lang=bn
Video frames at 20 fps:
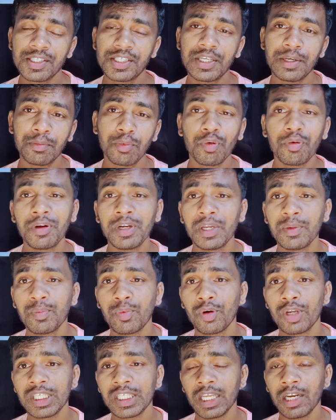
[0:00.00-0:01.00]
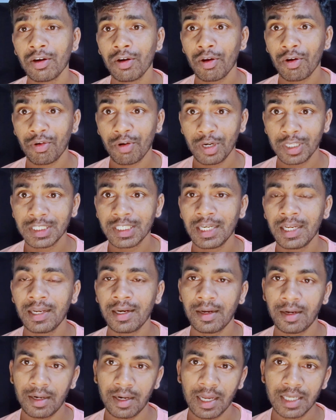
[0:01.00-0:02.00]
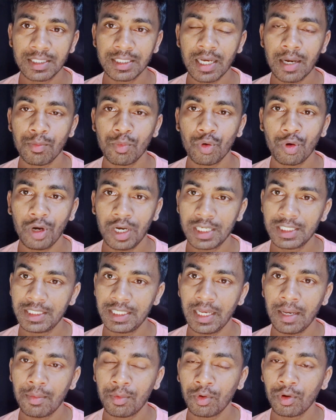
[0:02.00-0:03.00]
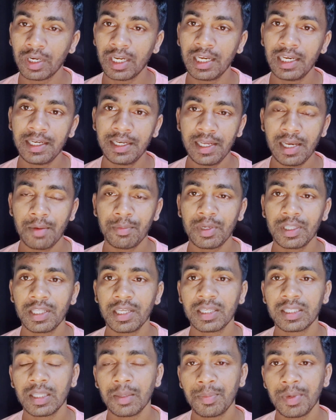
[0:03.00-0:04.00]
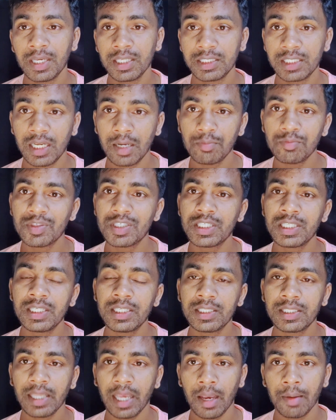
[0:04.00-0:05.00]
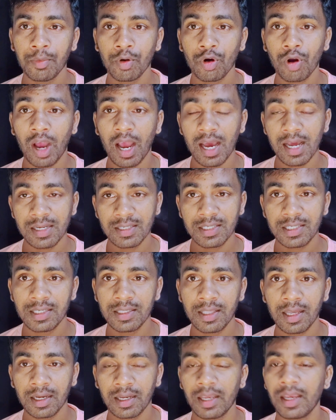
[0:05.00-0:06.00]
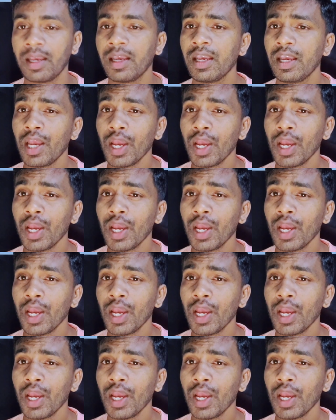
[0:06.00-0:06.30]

যে মুভিটি পরিচালনা করেছিলেন রাজা মুখার্জি এবং লিটে আমরা দেখতে পেয়েছিলাম জিৎ এবং হানসিতাকে